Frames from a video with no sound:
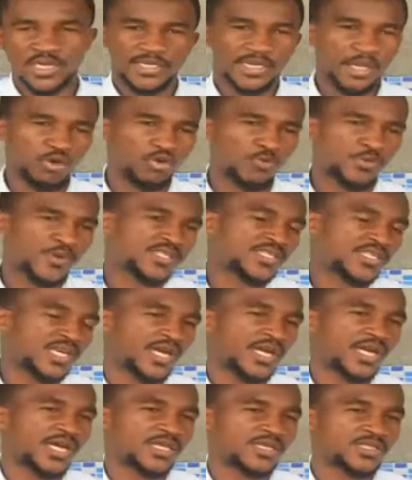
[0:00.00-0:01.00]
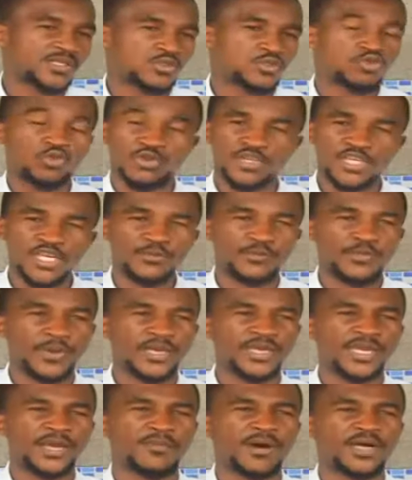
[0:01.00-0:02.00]
Nakopé ça toli et
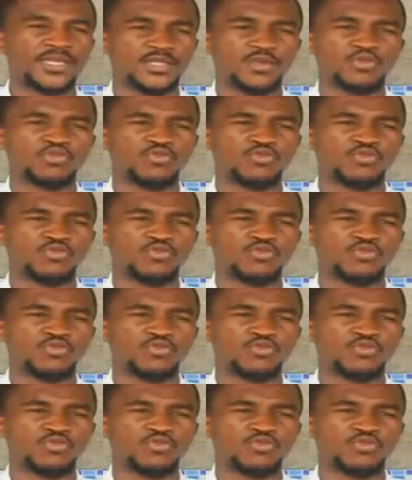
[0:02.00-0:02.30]
pas ya bande